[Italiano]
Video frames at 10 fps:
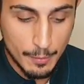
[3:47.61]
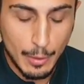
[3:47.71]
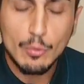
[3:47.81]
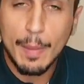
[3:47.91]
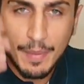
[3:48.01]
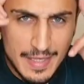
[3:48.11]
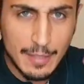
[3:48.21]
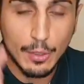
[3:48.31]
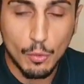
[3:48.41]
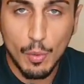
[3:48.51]
ma lui ha
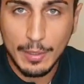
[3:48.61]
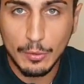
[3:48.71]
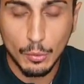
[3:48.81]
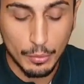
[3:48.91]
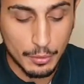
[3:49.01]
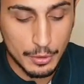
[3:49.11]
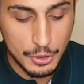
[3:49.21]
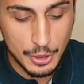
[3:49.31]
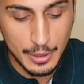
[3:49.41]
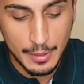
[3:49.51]
pensato al
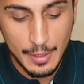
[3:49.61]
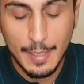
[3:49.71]
14,